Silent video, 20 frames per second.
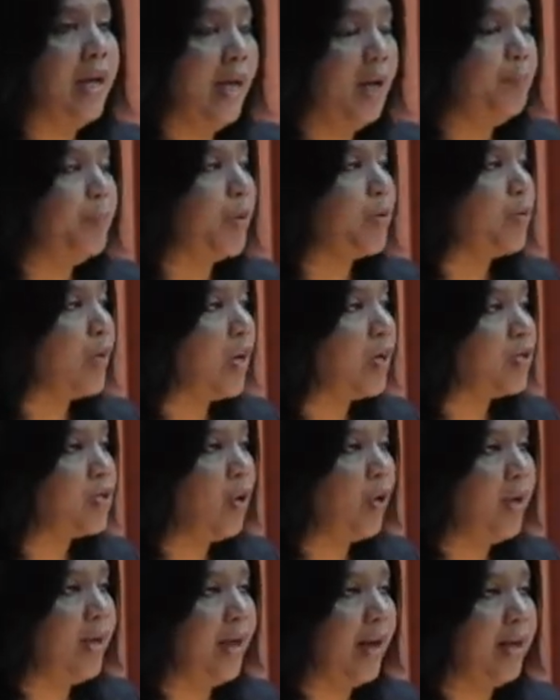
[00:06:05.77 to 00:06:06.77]
el
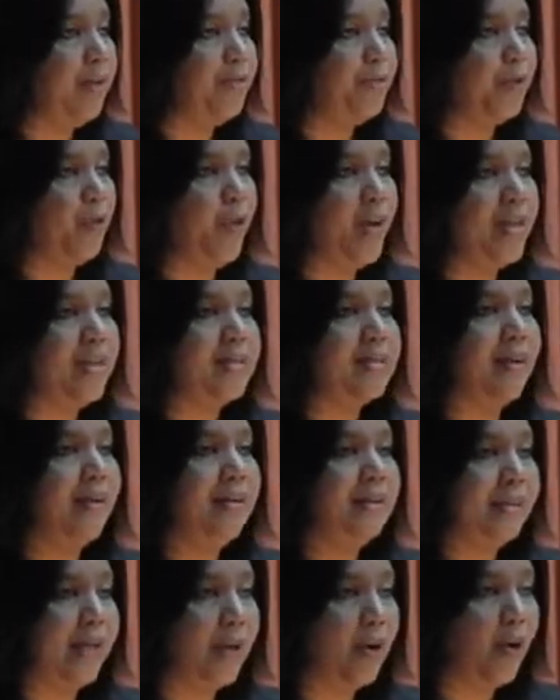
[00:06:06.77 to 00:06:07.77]
proceso y las influencias
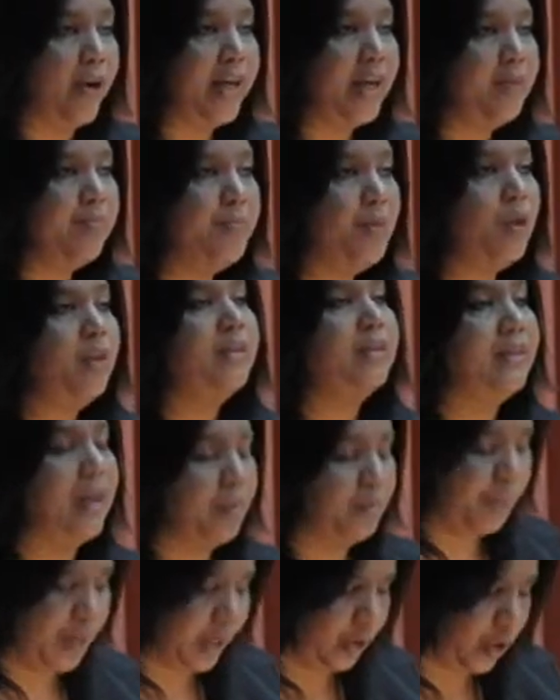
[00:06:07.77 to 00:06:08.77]
del terrorismo
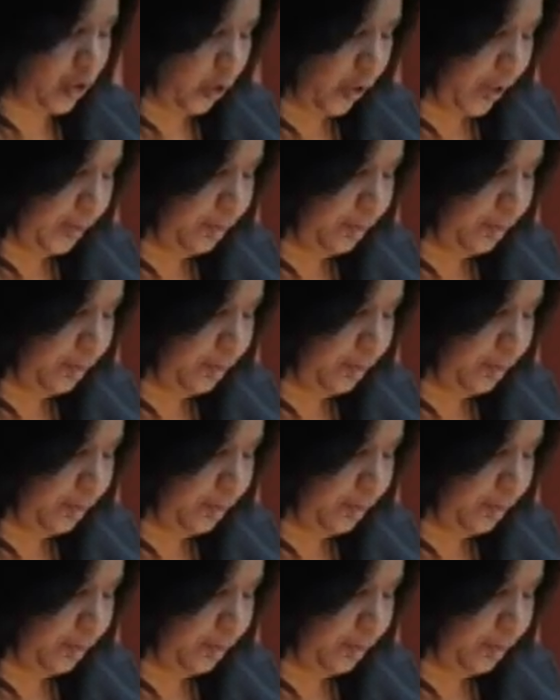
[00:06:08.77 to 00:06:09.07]
también son